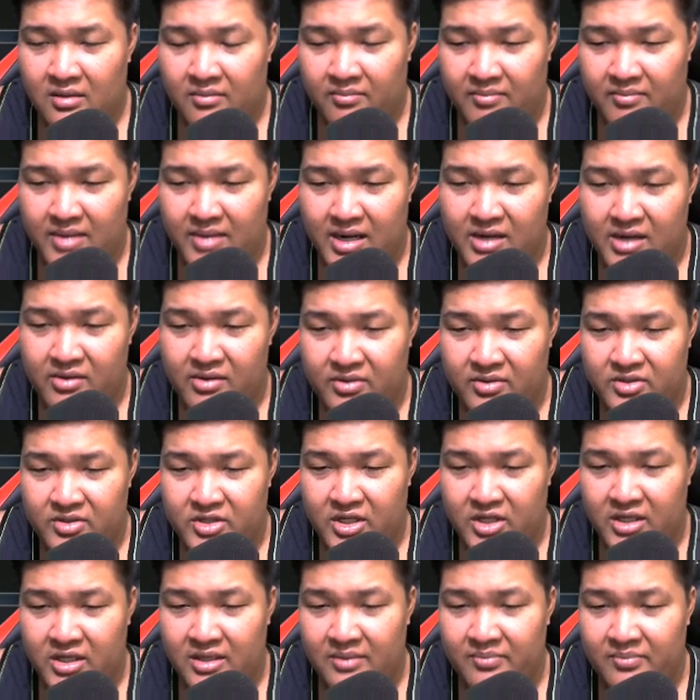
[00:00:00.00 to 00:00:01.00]
แบล็กรีเจ
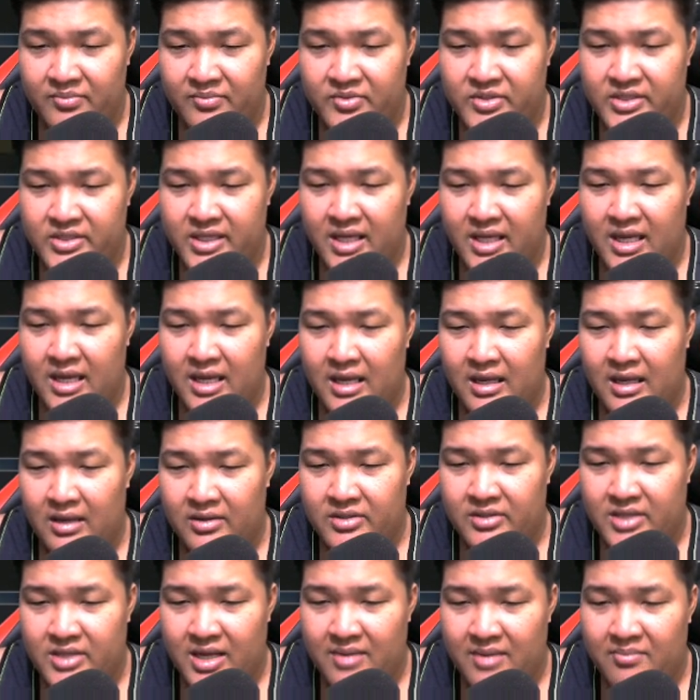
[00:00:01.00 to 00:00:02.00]
นเอ็มสี่
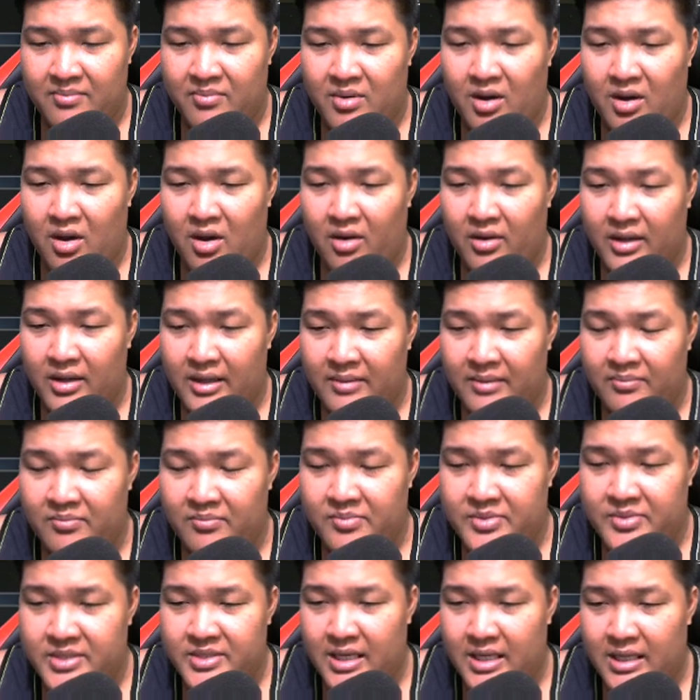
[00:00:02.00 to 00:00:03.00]
ไซบล็อกเอ็ม
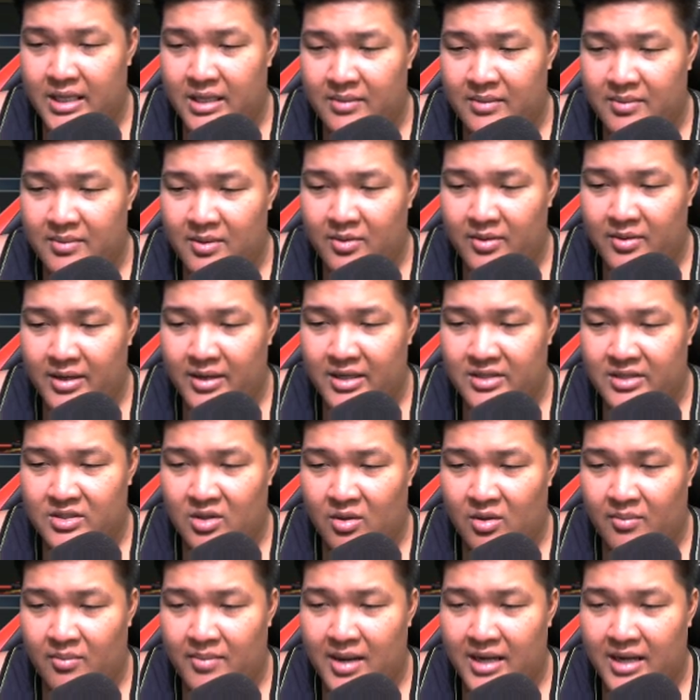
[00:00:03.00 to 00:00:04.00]
สี่วเอสอง
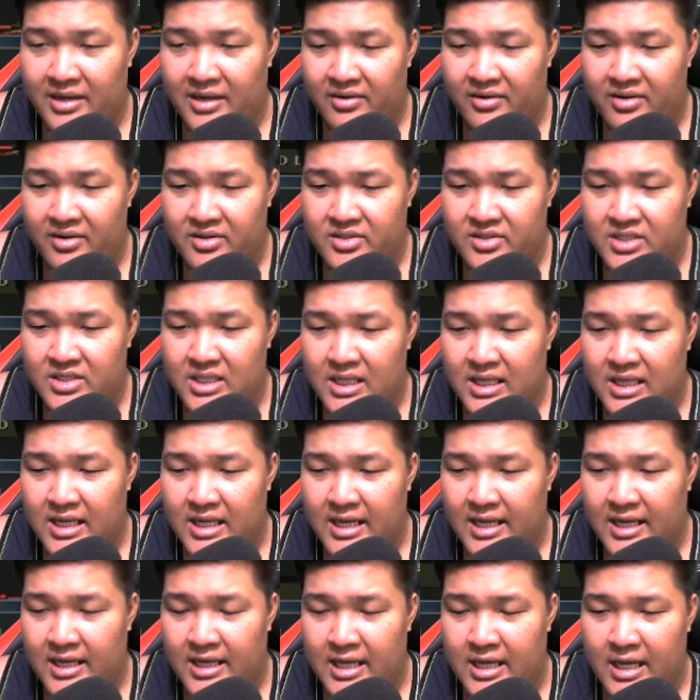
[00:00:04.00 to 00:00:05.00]
พันกาแล็กซี่เอ
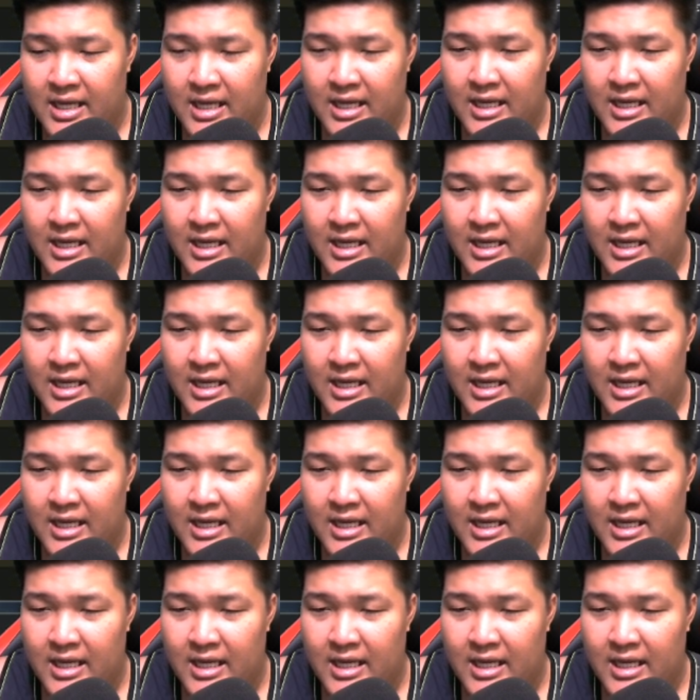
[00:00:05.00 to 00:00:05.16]
เค